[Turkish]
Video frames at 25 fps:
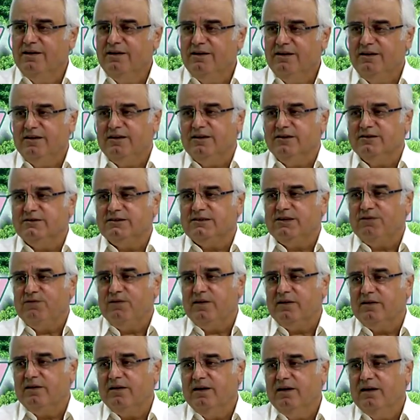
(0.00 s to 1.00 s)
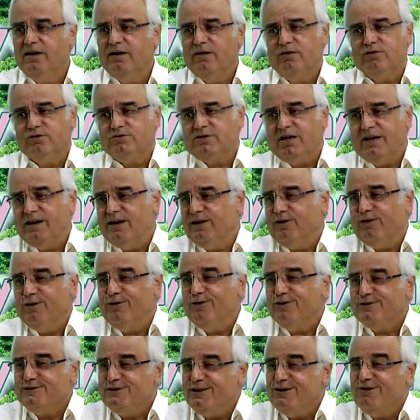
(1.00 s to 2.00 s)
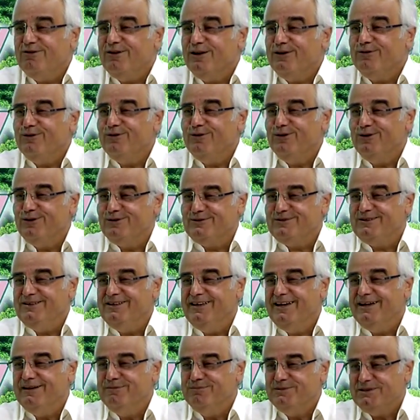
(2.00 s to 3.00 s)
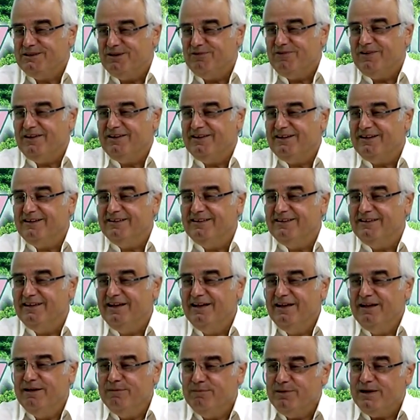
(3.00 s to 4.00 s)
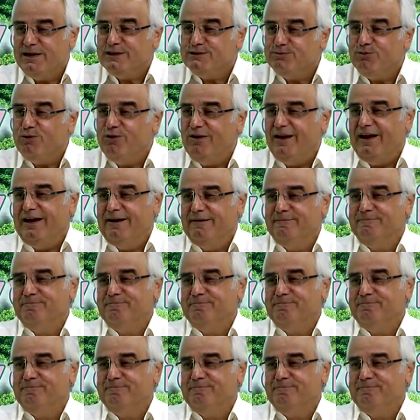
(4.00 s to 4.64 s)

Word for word: ikinci sefer o sana gülüyor, sen ona gülüyorsun. Yani bir sefer evet. Biraz böyle.